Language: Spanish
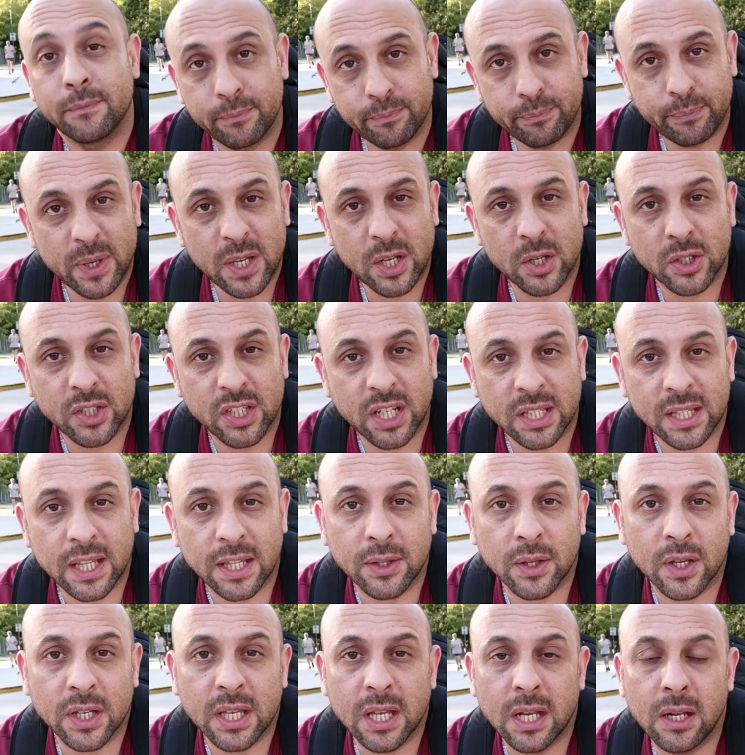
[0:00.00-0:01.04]
Pero ya
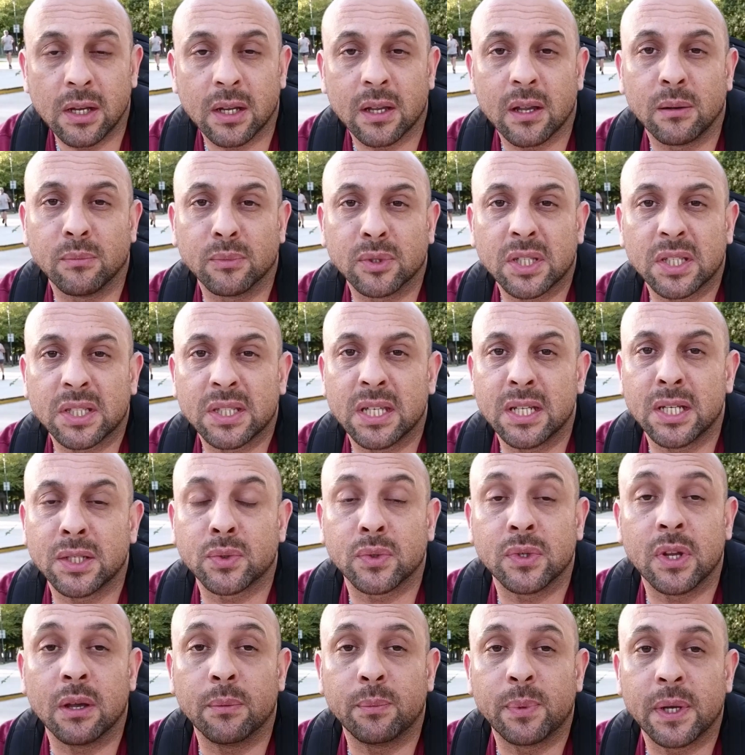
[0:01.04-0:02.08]
estando aquí lo que vamos a hacer es
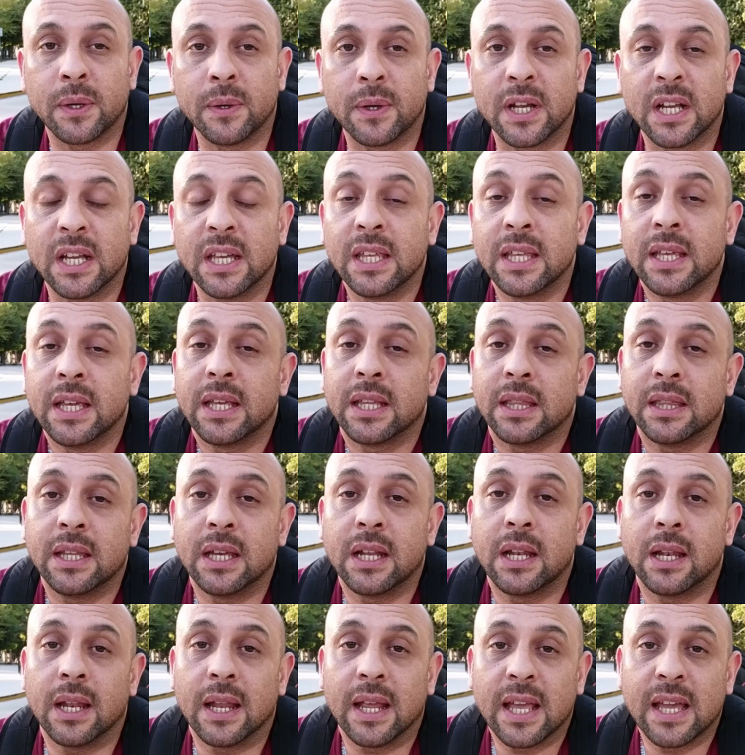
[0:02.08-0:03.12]
una prueba
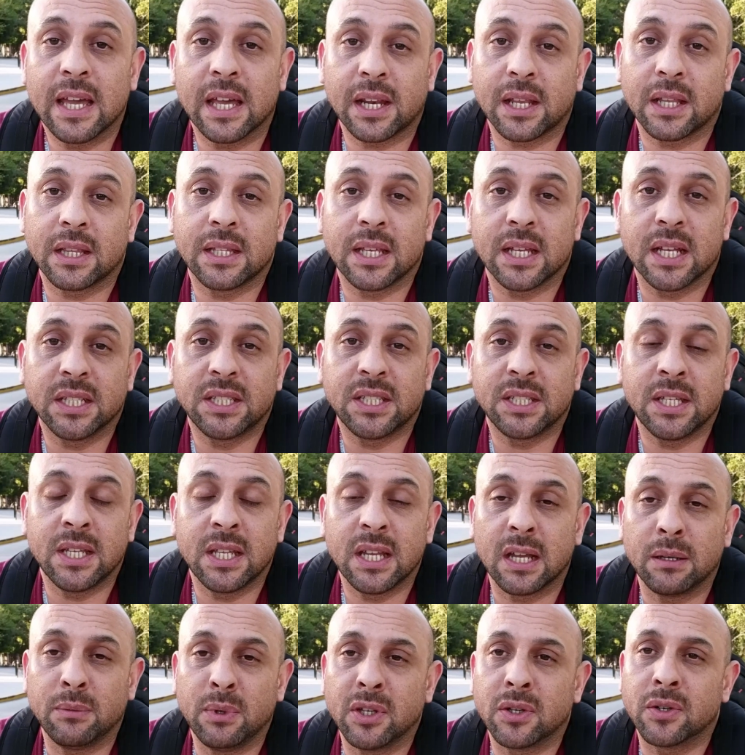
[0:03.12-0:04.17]
del RTH
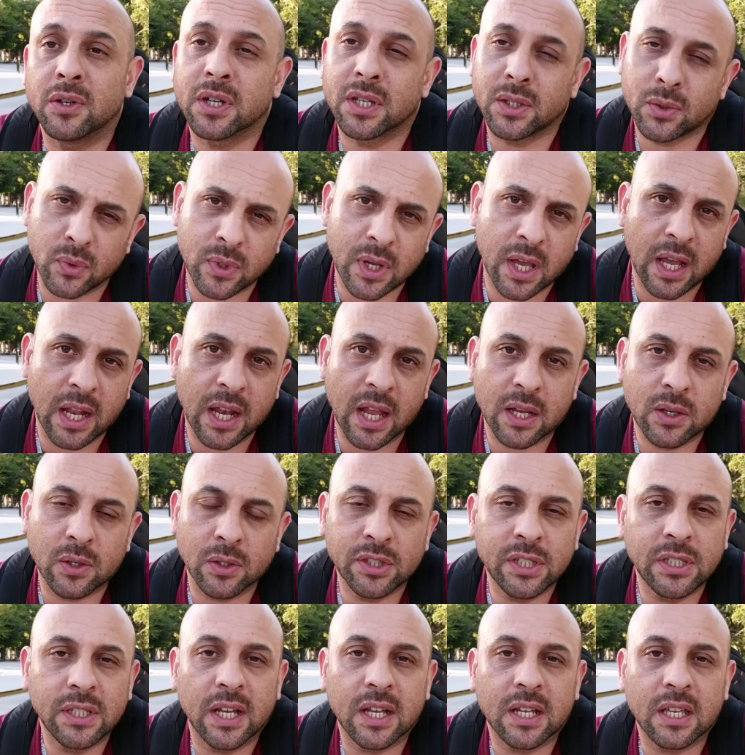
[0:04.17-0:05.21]
dinámico, que es una de las
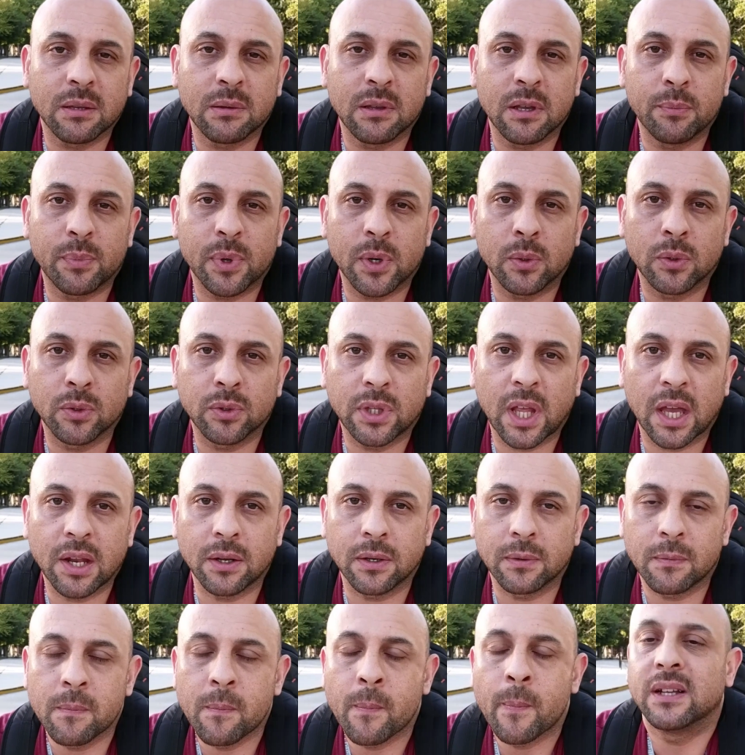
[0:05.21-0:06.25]
cositas que me
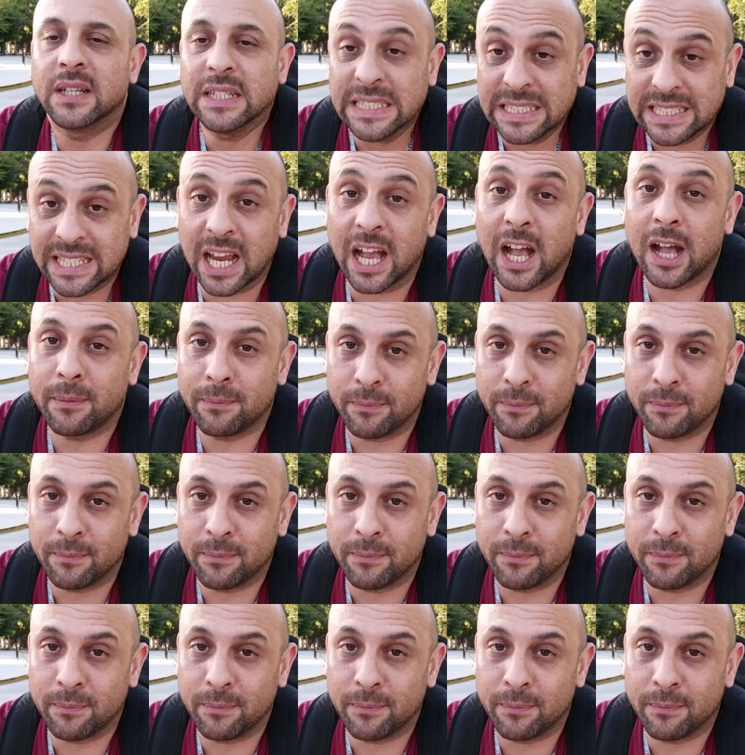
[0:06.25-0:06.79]
preguntaron ya